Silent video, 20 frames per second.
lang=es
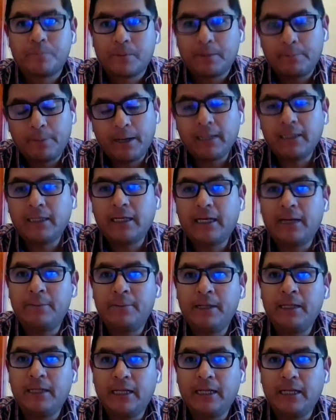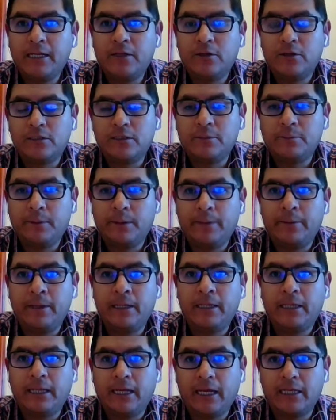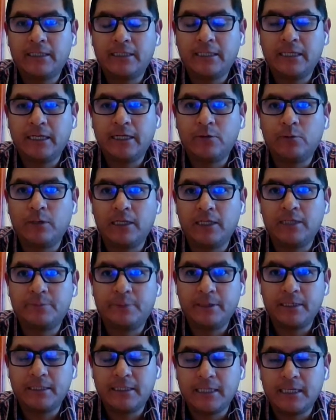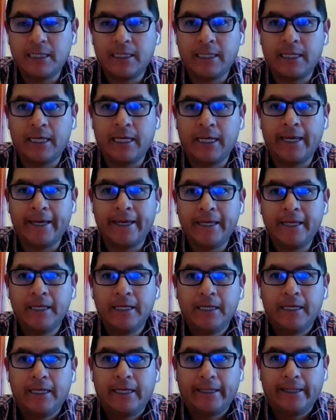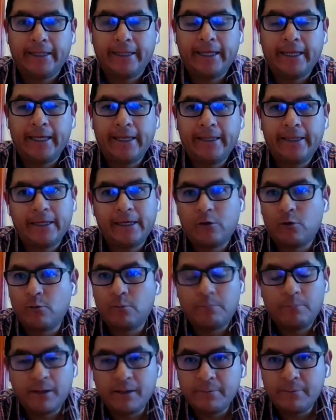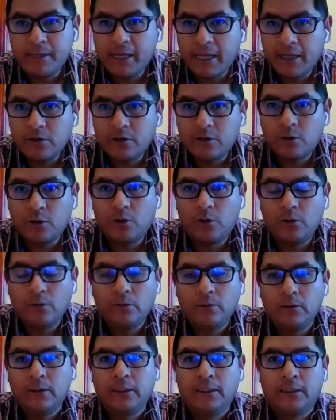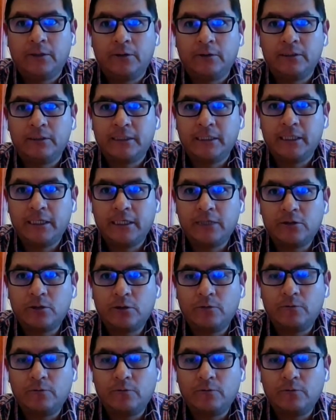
Prácticamente han ido simplemente a hacer una especie de, de cumplimiento ¿no es cierto?